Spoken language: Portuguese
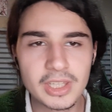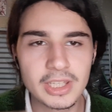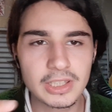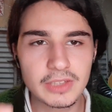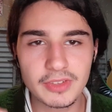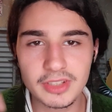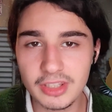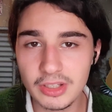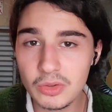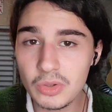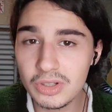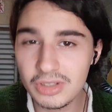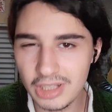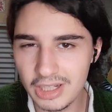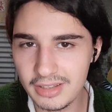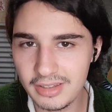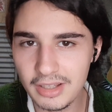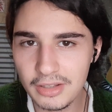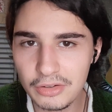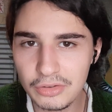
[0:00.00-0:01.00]
Se você gostar
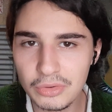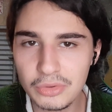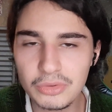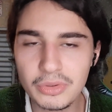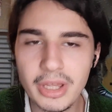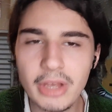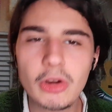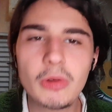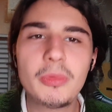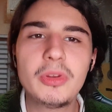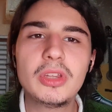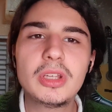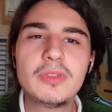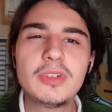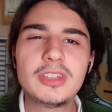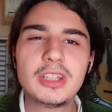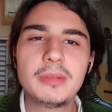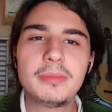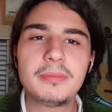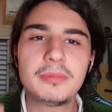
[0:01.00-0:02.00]
desse assunto, recomendo que
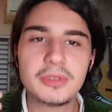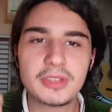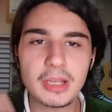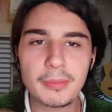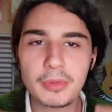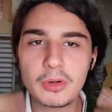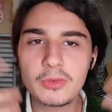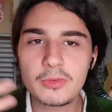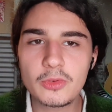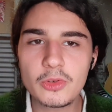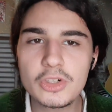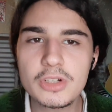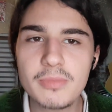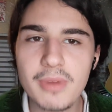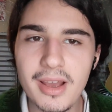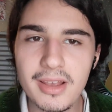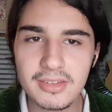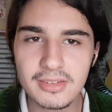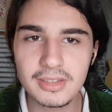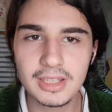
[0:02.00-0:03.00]
você se aprofunde
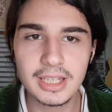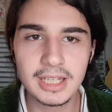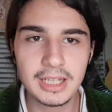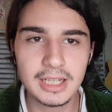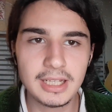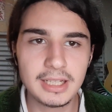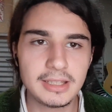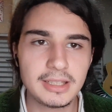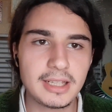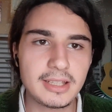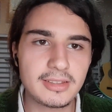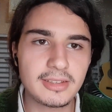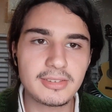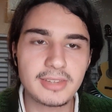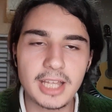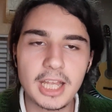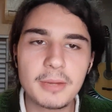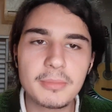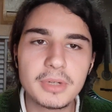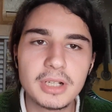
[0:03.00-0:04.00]
mais nesse
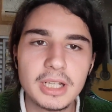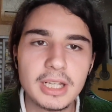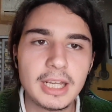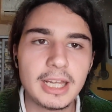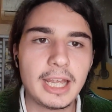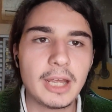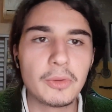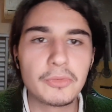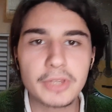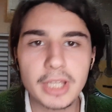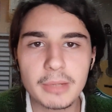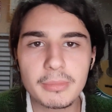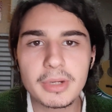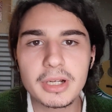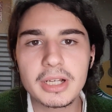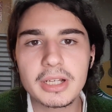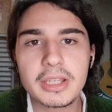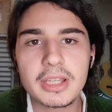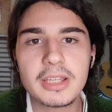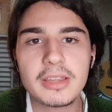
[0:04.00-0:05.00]
tema. É um
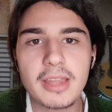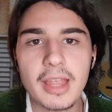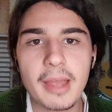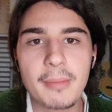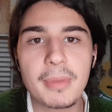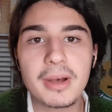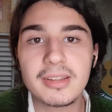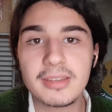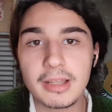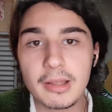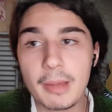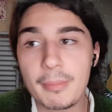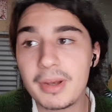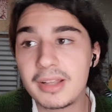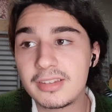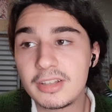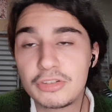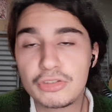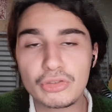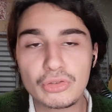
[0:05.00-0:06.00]
tema que é, é
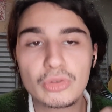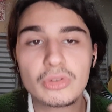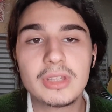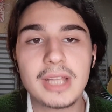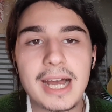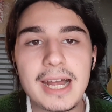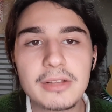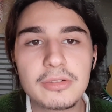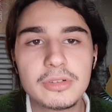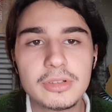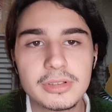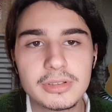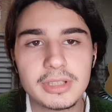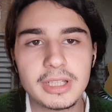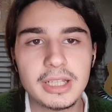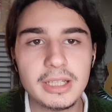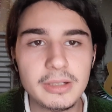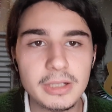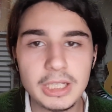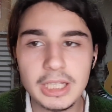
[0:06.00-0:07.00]
bastante estudado,
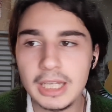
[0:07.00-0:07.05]
né?